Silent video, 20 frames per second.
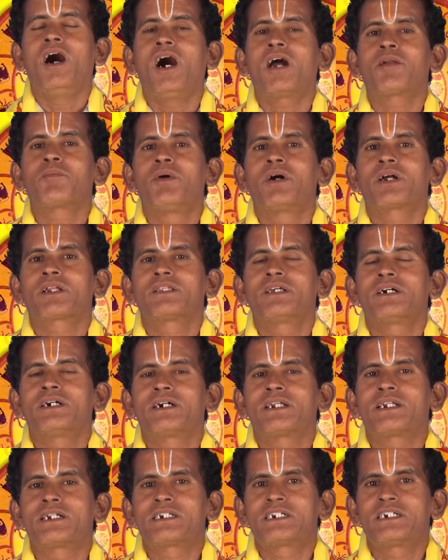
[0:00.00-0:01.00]
அன்பார்ந்த
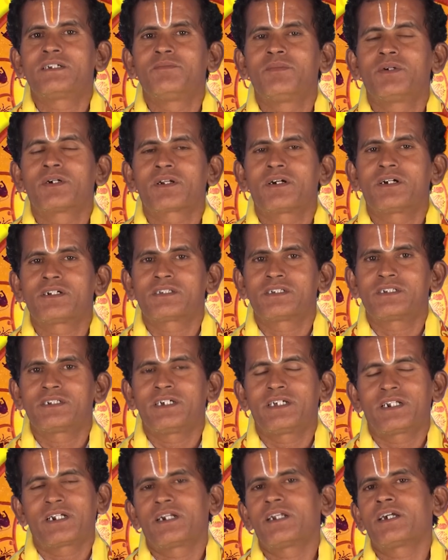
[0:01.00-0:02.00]

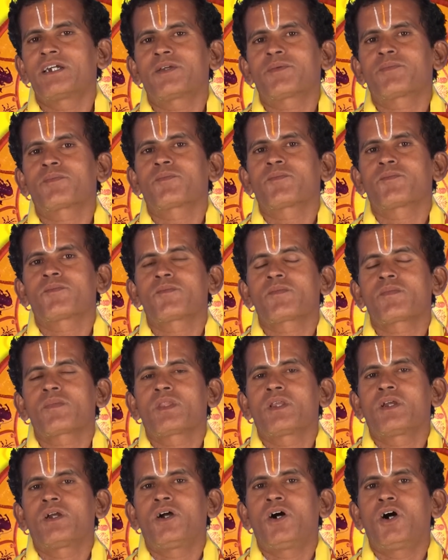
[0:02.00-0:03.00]
ரிஷபராசினியர்களே
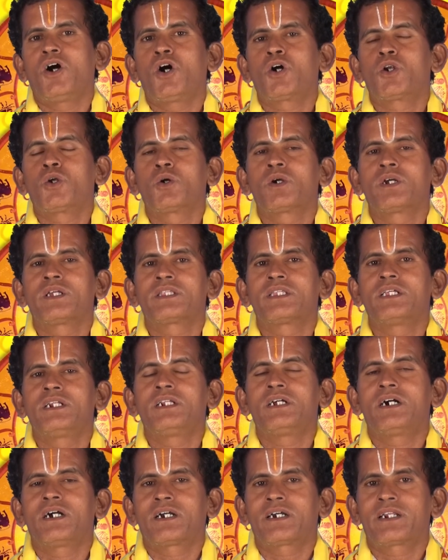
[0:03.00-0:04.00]

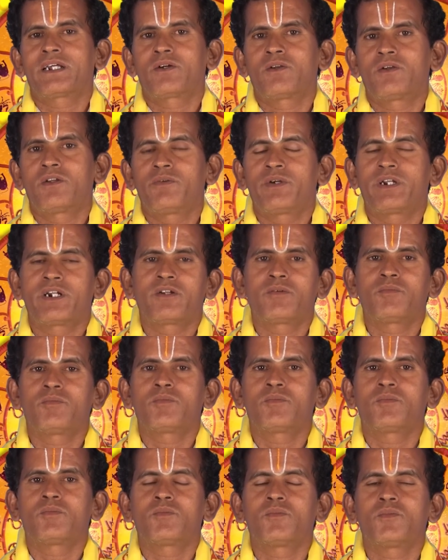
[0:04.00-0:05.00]
ஆரோக்கியத்தில் அக்கறை கொள்ள வேண்டும்
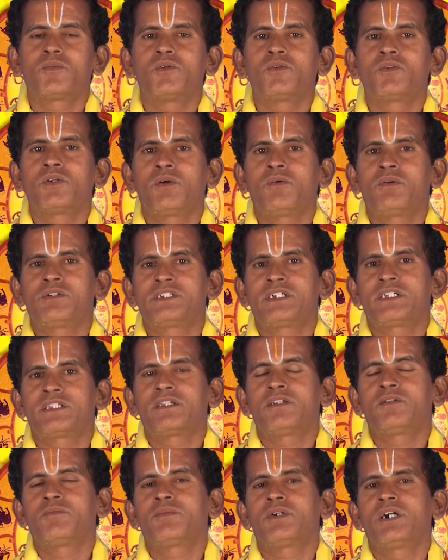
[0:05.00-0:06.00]
உணவு
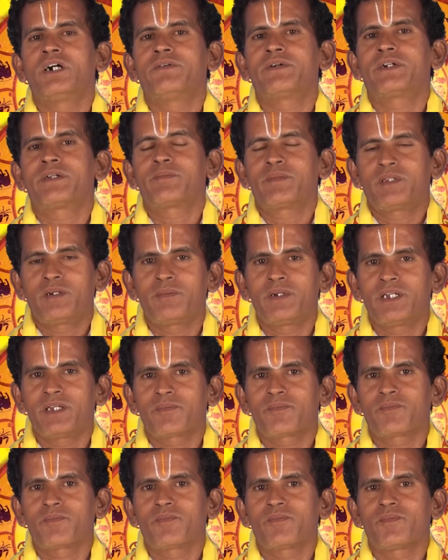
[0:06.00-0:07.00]
விஷயத்திலும் கவனம் தேவை
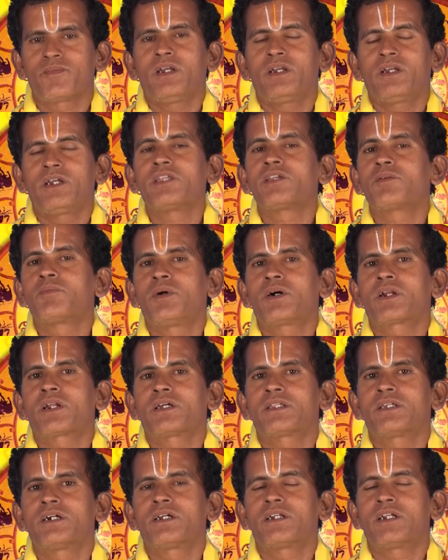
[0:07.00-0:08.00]

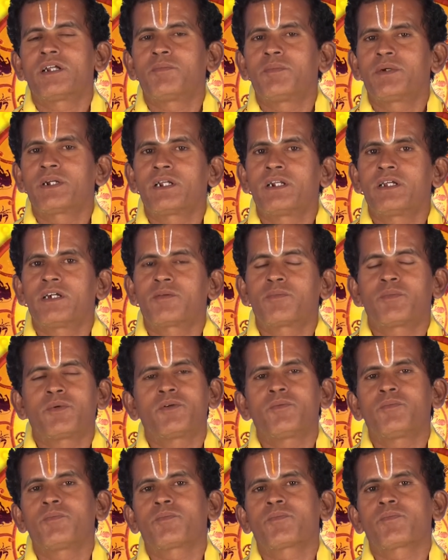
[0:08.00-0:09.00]
எதிர்பாராத நன்மைகள்
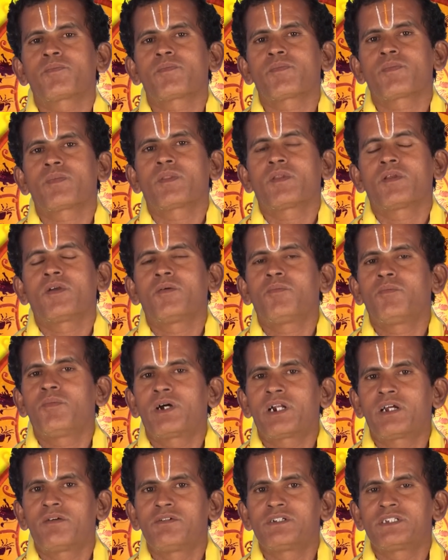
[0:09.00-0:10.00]
ஏற்படும்
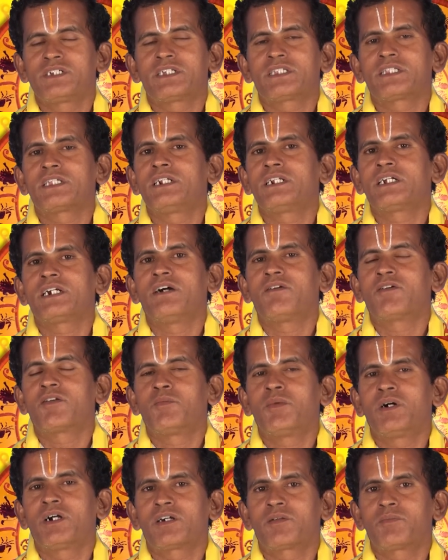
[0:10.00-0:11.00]
பண விஷயத்தில்
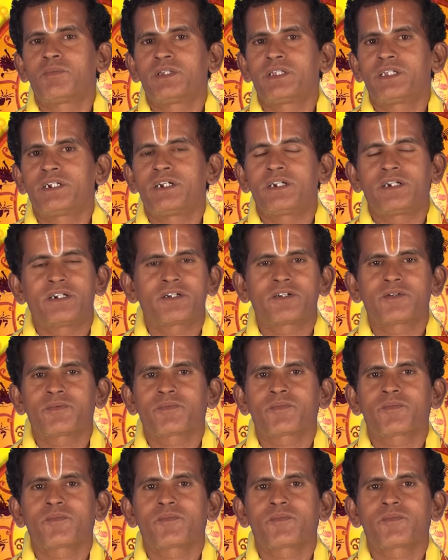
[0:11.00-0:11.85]
கவனமாக இருப்பது நன்று